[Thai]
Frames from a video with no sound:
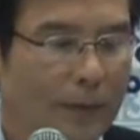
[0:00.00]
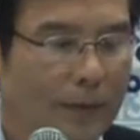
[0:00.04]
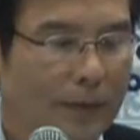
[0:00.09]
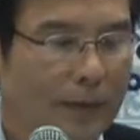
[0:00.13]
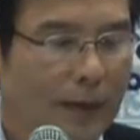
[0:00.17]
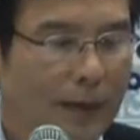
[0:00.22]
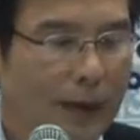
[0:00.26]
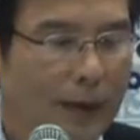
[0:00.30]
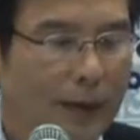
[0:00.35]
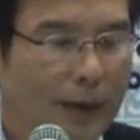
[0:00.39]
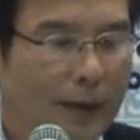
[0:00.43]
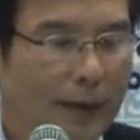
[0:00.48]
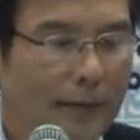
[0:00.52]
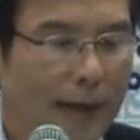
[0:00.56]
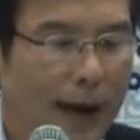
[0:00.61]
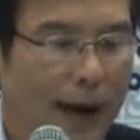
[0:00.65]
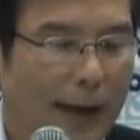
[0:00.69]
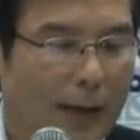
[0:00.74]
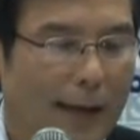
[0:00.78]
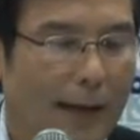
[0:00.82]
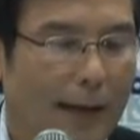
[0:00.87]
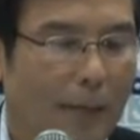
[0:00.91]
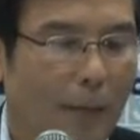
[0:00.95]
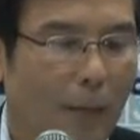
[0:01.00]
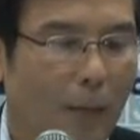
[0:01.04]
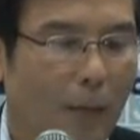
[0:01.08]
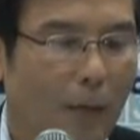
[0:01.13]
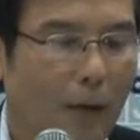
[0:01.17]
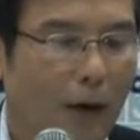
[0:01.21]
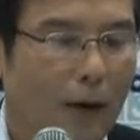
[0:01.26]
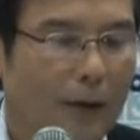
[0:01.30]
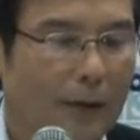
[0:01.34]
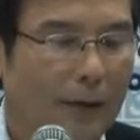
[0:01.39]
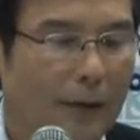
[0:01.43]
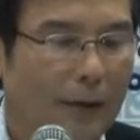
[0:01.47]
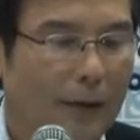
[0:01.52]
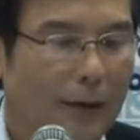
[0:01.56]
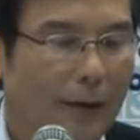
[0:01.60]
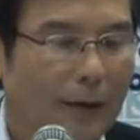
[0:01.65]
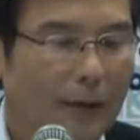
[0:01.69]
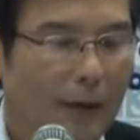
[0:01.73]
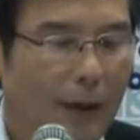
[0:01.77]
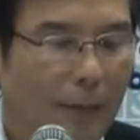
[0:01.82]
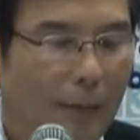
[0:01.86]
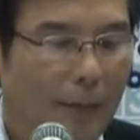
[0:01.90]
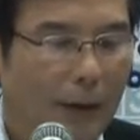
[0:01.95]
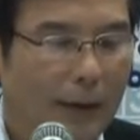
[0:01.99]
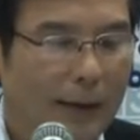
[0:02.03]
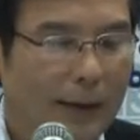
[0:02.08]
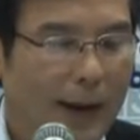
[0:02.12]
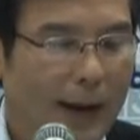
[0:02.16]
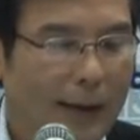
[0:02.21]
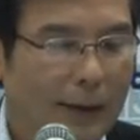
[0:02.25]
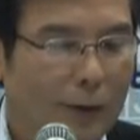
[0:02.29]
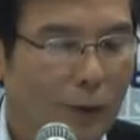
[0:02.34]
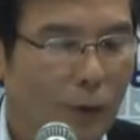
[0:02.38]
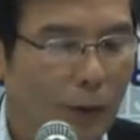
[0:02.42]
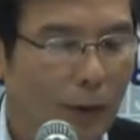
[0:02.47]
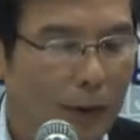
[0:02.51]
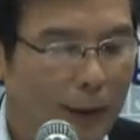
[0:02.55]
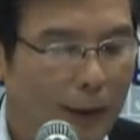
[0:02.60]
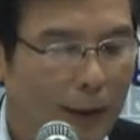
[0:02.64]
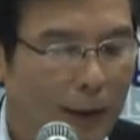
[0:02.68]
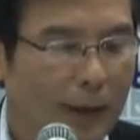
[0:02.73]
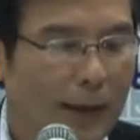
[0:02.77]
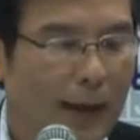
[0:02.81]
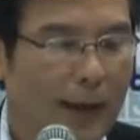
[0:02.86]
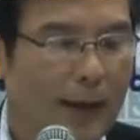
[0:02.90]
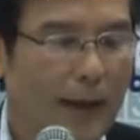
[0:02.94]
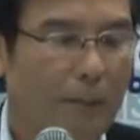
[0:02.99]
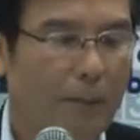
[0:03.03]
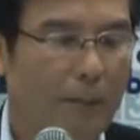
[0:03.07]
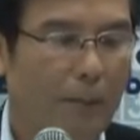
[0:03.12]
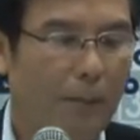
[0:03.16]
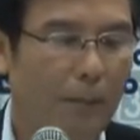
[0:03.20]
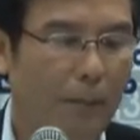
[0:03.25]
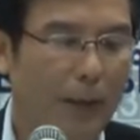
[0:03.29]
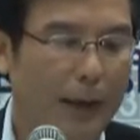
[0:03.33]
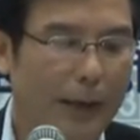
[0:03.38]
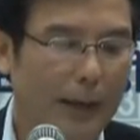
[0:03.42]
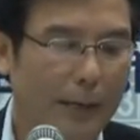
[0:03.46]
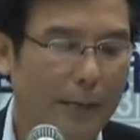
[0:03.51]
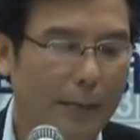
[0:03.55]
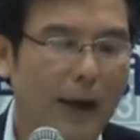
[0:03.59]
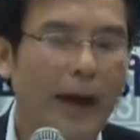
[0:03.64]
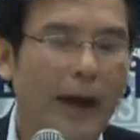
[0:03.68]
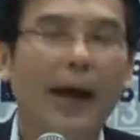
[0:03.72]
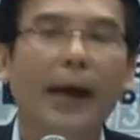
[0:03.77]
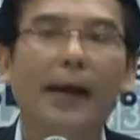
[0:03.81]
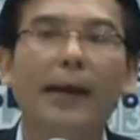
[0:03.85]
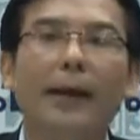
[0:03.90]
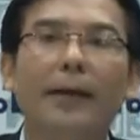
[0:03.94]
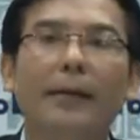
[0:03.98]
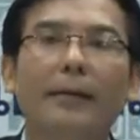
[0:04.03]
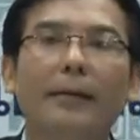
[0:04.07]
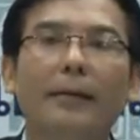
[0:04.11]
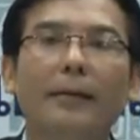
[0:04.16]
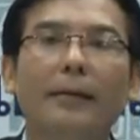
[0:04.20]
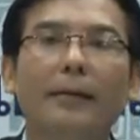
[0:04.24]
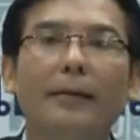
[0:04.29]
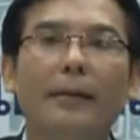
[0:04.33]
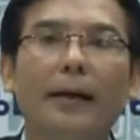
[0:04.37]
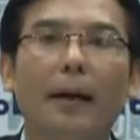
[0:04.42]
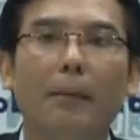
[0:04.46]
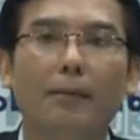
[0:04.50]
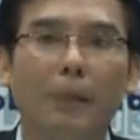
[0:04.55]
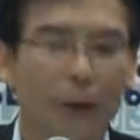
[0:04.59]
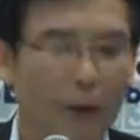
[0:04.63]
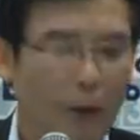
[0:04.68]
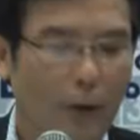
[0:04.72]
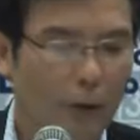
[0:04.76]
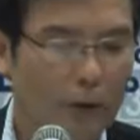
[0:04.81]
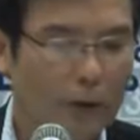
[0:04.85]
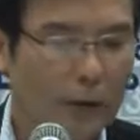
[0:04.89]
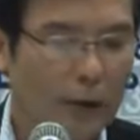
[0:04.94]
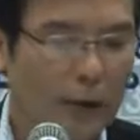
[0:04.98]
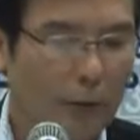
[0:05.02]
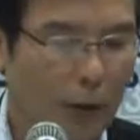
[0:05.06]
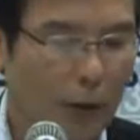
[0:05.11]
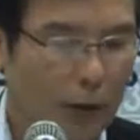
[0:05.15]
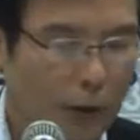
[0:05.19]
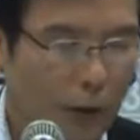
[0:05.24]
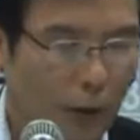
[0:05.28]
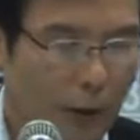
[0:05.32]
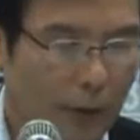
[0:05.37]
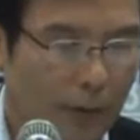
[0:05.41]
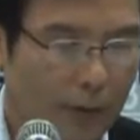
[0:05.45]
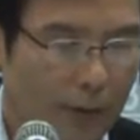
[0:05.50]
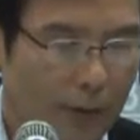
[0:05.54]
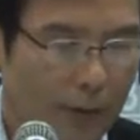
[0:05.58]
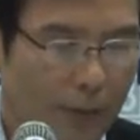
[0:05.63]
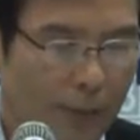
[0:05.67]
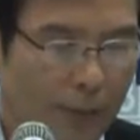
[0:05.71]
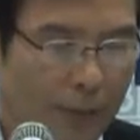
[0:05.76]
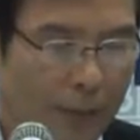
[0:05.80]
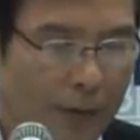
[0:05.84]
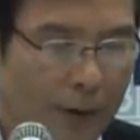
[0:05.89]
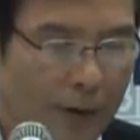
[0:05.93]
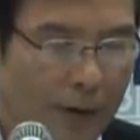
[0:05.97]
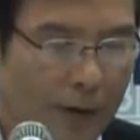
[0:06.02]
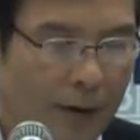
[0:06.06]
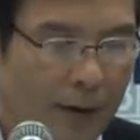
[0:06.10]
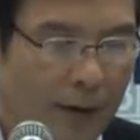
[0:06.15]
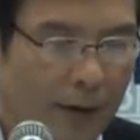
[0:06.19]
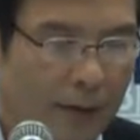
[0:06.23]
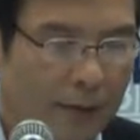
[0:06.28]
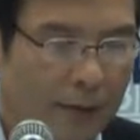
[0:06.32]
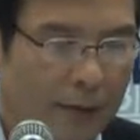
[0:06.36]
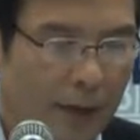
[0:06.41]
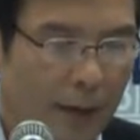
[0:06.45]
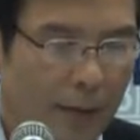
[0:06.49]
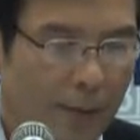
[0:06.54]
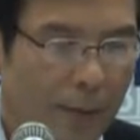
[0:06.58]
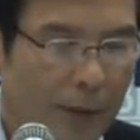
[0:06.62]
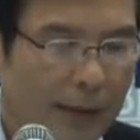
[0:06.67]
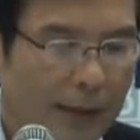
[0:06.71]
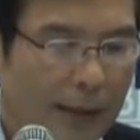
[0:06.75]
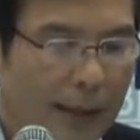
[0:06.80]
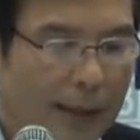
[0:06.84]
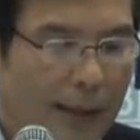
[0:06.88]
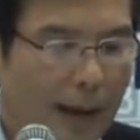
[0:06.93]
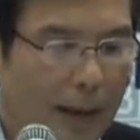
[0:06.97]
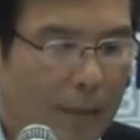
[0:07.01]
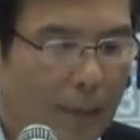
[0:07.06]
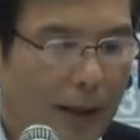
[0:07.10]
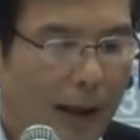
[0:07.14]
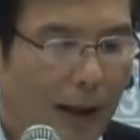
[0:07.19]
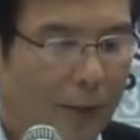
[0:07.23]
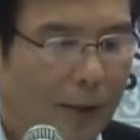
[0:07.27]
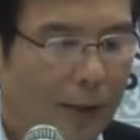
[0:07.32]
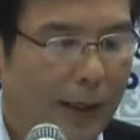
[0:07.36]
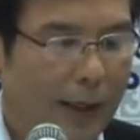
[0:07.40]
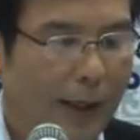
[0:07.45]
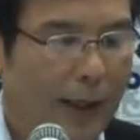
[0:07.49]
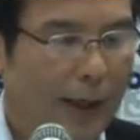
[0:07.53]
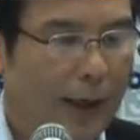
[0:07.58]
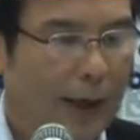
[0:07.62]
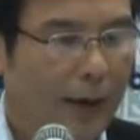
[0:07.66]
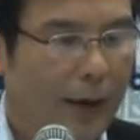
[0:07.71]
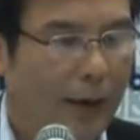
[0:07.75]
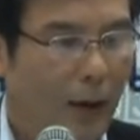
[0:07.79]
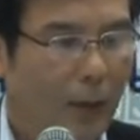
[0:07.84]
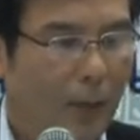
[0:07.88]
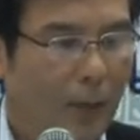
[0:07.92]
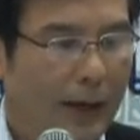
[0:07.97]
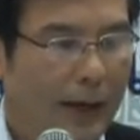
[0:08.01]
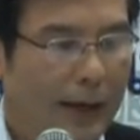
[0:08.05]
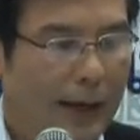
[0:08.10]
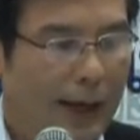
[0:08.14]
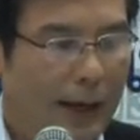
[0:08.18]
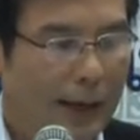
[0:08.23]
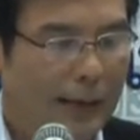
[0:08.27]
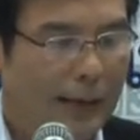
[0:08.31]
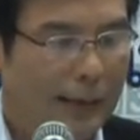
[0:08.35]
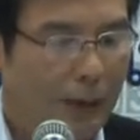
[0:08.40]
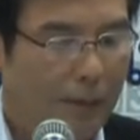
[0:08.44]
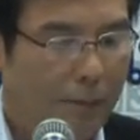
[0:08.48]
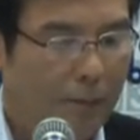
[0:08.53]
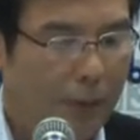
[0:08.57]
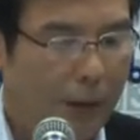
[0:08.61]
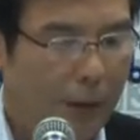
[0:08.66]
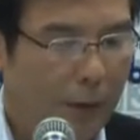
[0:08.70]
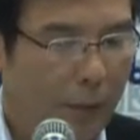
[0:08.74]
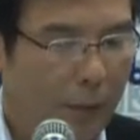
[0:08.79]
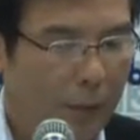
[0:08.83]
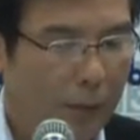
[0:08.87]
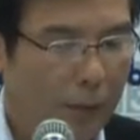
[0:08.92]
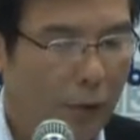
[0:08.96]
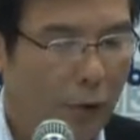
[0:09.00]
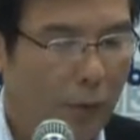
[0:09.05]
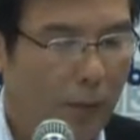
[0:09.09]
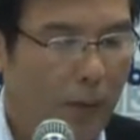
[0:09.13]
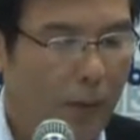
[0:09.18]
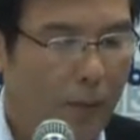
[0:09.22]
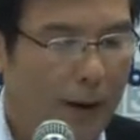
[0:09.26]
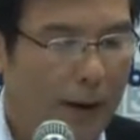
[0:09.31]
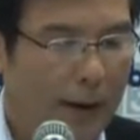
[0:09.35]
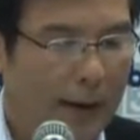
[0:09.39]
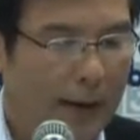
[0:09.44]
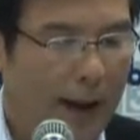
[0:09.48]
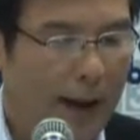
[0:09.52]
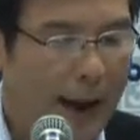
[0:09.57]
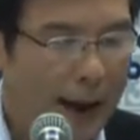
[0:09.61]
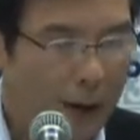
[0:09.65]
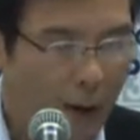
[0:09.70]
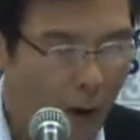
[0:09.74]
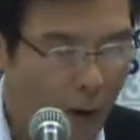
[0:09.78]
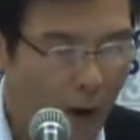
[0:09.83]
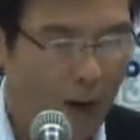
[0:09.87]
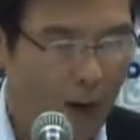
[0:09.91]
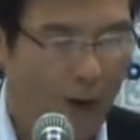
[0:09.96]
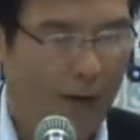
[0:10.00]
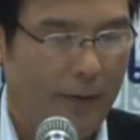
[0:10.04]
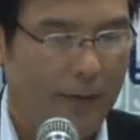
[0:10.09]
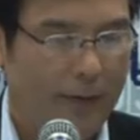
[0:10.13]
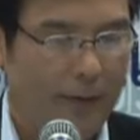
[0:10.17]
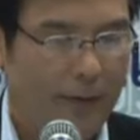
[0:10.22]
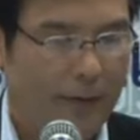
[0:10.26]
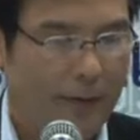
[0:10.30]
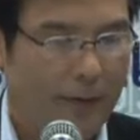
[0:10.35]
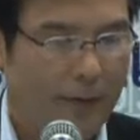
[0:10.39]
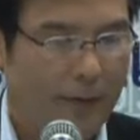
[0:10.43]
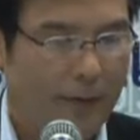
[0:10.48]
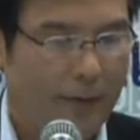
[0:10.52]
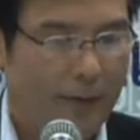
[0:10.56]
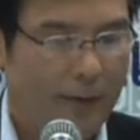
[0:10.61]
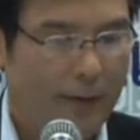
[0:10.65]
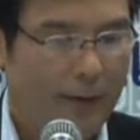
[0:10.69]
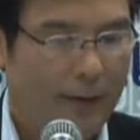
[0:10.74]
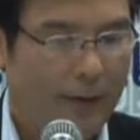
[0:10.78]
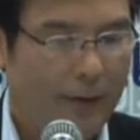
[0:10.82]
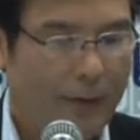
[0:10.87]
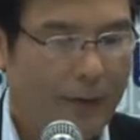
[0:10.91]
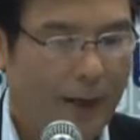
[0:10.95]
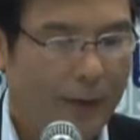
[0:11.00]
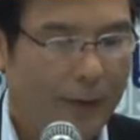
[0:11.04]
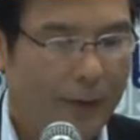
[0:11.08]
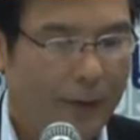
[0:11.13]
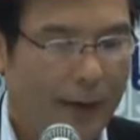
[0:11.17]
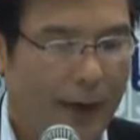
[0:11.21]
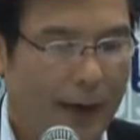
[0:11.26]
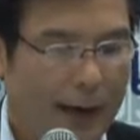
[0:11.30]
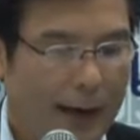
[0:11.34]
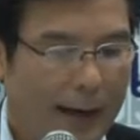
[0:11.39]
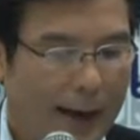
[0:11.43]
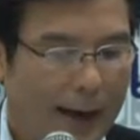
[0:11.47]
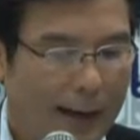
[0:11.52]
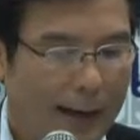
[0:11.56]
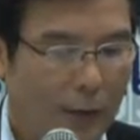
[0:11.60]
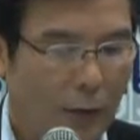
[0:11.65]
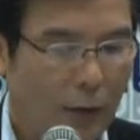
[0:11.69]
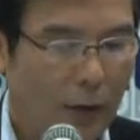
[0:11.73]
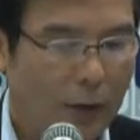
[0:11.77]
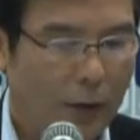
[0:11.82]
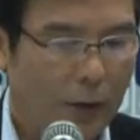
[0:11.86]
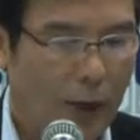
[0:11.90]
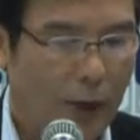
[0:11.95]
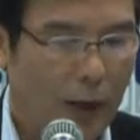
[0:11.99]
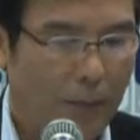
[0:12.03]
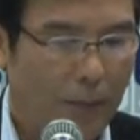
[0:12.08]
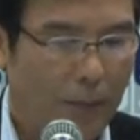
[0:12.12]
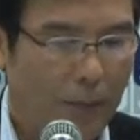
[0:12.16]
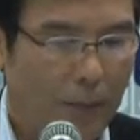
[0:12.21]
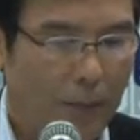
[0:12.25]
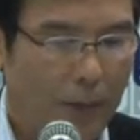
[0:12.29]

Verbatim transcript: ซึ่งเอกสารเนี่ยผมก็ดำเนินการส่วนหนึ่งนะครับปริ้นมาให้กับพี่น้องสื่อมวลชน ซึ่งพฤติกรรมเหล่านี้เรามีการจับพิรุษอยู่ประมาณ 5 ข้อนะครับจากการตรวจสอบ